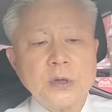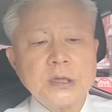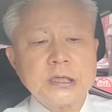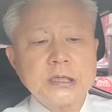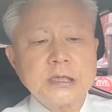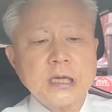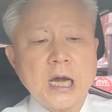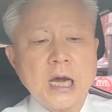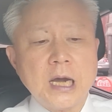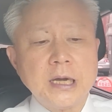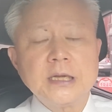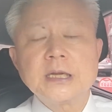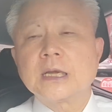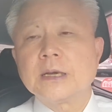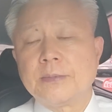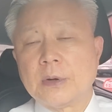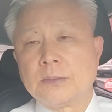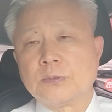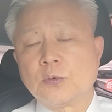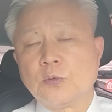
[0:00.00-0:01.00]
외치자
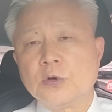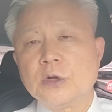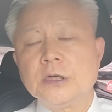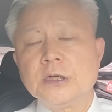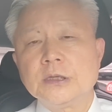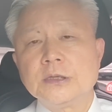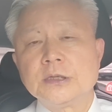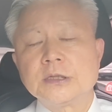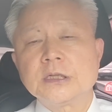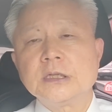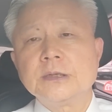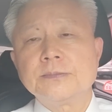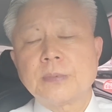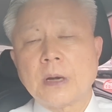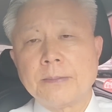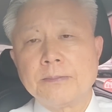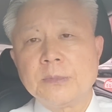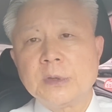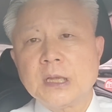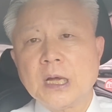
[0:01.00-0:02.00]
이렇게 말합니다. 우리는 여전히
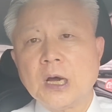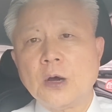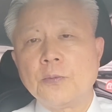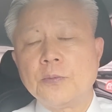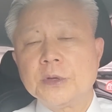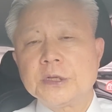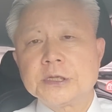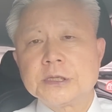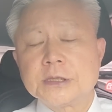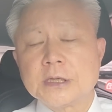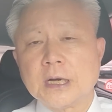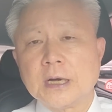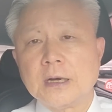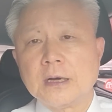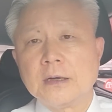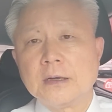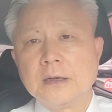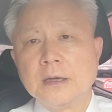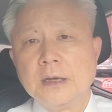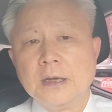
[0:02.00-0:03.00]
반미다 외치자.
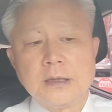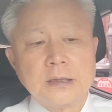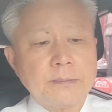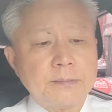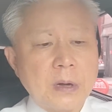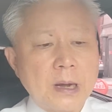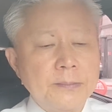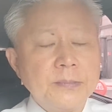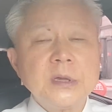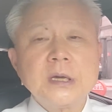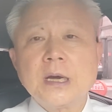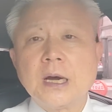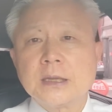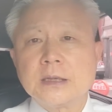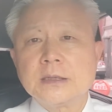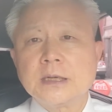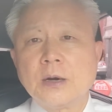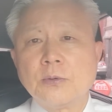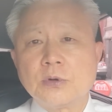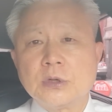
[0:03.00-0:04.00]
반미가
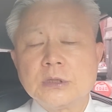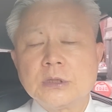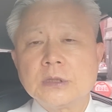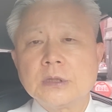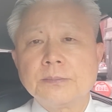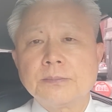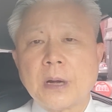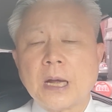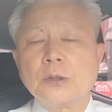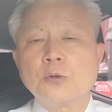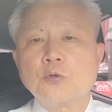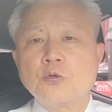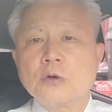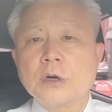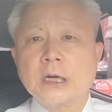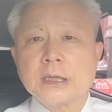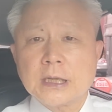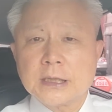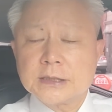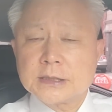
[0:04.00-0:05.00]
아니라 우리는
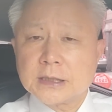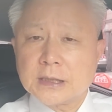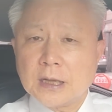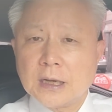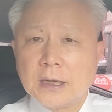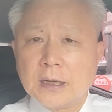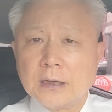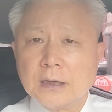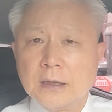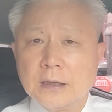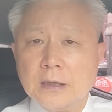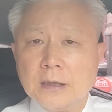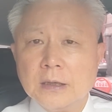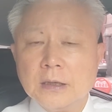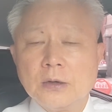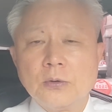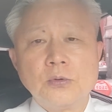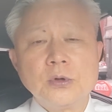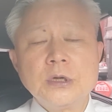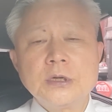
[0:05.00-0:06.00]
반국가단체다.
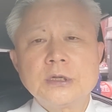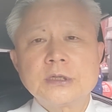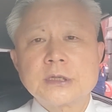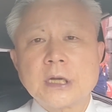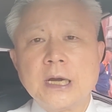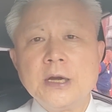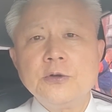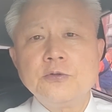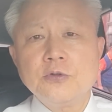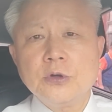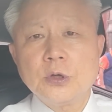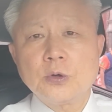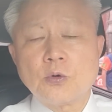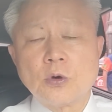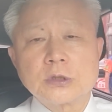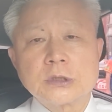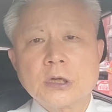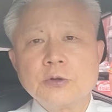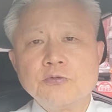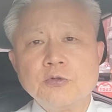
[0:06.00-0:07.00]
우리는 사회주의
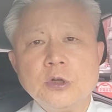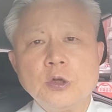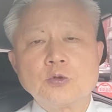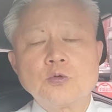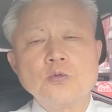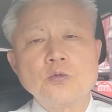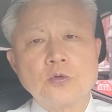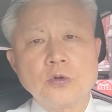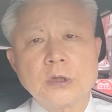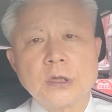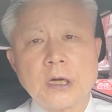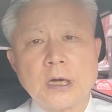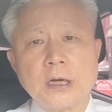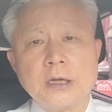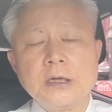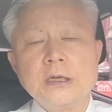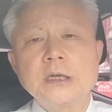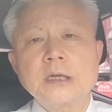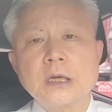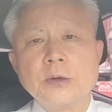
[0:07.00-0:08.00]
공산주의를 꿈꾼다
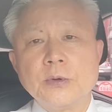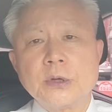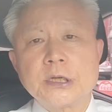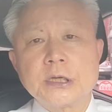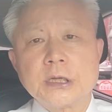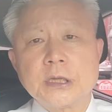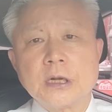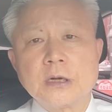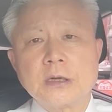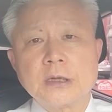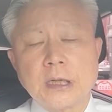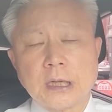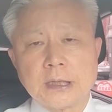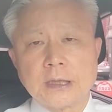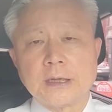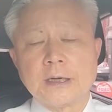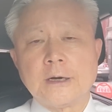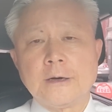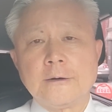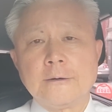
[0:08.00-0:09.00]
이렇게 외쳐야 되는 것
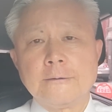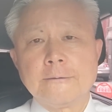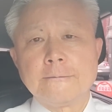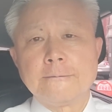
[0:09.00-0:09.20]
아닌가.